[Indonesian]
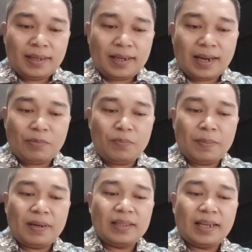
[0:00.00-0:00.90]
Namun
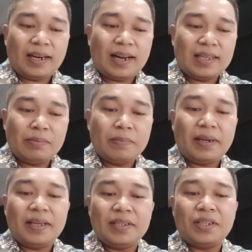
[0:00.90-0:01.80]
pemerintah Iran hanya
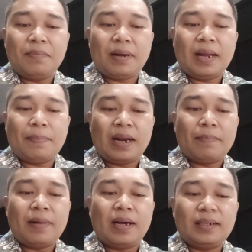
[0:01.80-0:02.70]
memberi izin pada
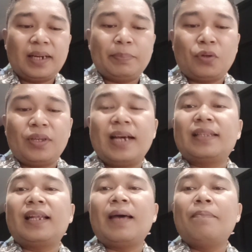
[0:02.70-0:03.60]
penambangan kripto
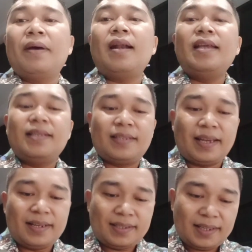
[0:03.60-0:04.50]
yang telah
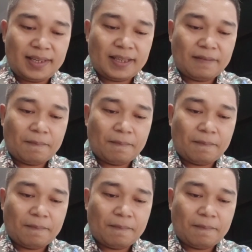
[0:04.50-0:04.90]
berlisensi